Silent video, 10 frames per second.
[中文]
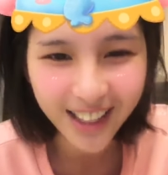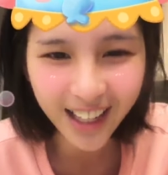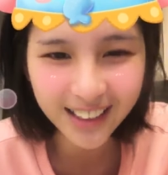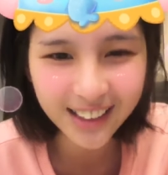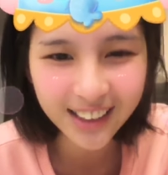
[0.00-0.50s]

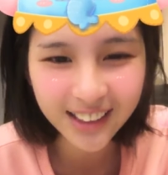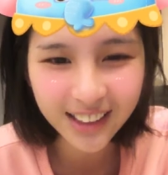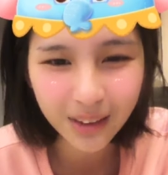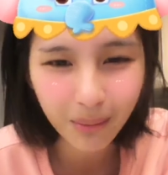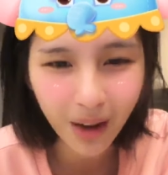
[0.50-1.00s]
黑杰克写
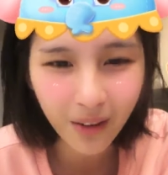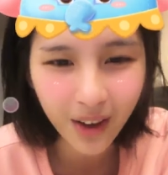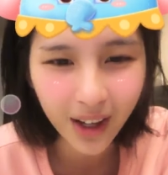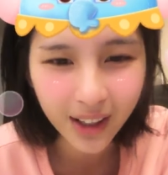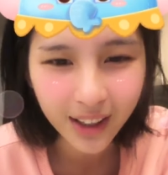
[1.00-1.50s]
的漫
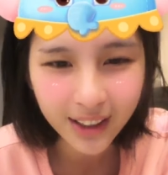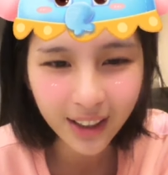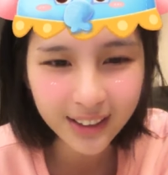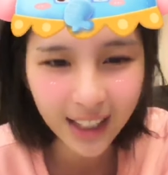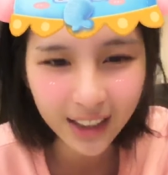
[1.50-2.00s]
画，
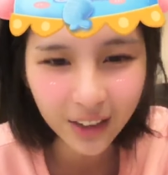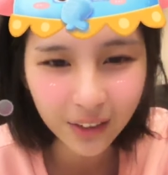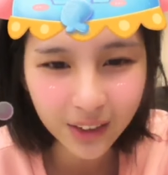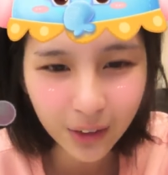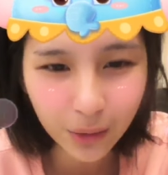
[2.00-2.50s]
要加
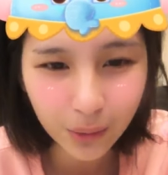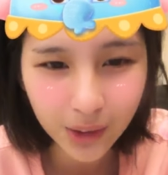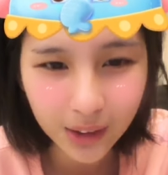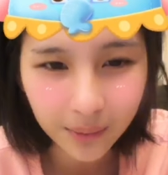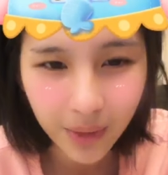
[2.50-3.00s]
油，要努
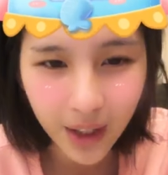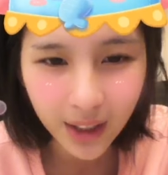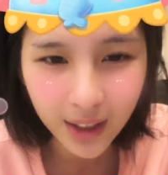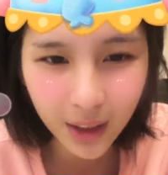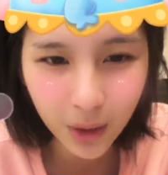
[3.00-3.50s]
力。
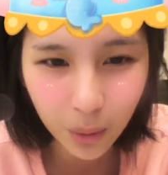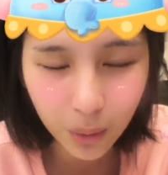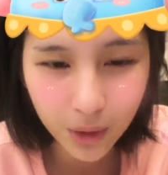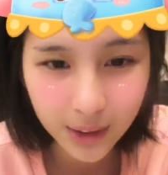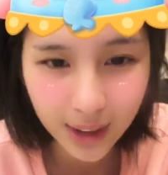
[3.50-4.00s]
六五
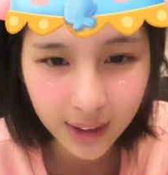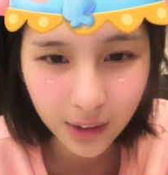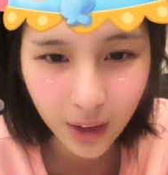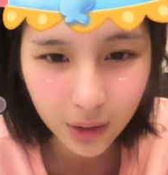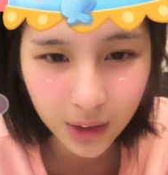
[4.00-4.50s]
零唱歌
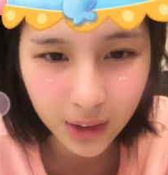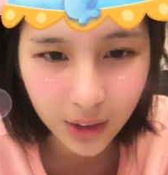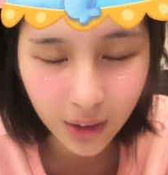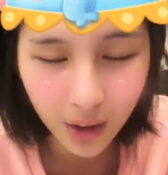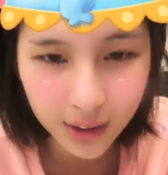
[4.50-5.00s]
要
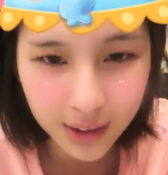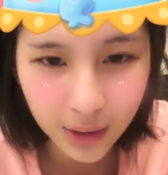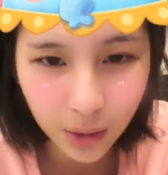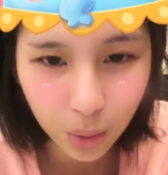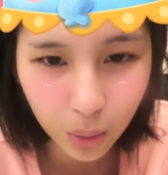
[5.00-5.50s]
很
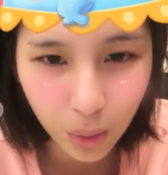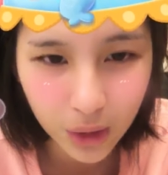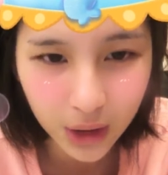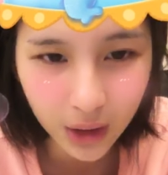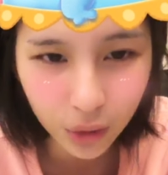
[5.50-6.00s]
辛苦，过
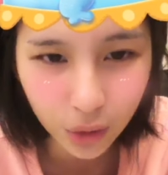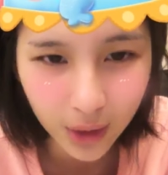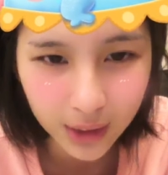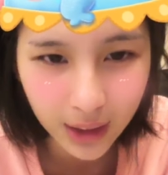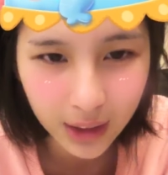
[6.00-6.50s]
程很重
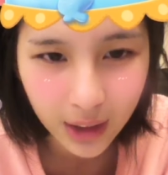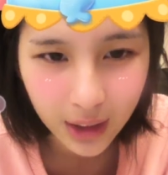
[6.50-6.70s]
要，但。